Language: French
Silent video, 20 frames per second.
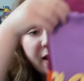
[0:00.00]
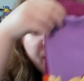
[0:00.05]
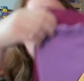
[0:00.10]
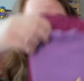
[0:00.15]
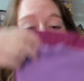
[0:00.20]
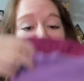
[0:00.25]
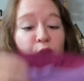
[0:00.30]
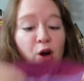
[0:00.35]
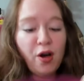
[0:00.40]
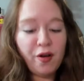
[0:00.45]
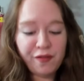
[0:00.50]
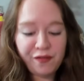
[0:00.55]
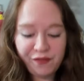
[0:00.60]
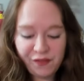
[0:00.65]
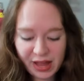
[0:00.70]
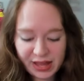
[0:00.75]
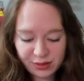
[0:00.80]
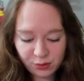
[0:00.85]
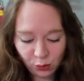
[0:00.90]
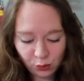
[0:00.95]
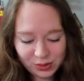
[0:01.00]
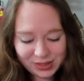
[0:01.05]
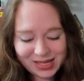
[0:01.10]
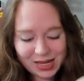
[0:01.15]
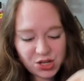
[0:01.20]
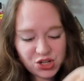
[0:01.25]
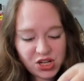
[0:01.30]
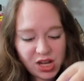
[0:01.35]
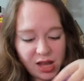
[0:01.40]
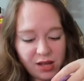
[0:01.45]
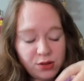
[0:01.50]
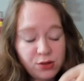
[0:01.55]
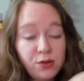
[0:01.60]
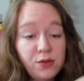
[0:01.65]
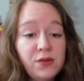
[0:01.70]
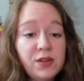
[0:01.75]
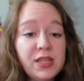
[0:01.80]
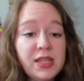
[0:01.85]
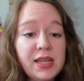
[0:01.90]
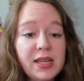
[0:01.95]
Les plus grands fans ont déjà
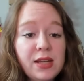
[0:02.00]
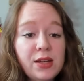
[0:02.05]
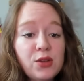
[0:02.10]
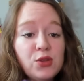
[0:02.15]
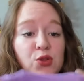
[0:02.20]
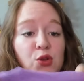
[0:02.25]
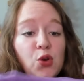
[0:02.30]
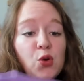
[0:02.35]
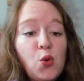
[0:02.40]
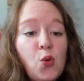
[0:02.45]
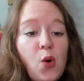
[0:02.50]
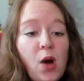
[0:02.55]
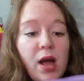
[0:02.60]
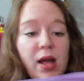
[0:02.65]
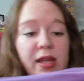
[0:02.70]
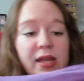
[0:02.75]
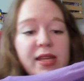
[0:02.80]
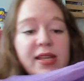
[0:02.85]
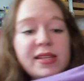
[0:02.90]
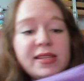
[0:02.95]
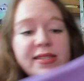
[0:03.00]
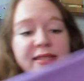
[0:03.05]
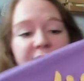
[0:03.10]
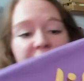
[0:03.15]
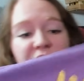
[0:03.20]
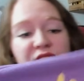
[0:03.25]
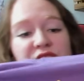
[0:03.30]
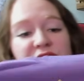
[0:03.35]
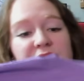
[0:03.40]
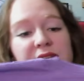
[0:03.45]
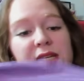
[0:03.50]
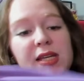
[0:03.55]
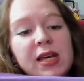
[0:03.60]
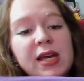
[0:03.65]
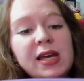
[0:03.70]
deviné de quoi il s'agit.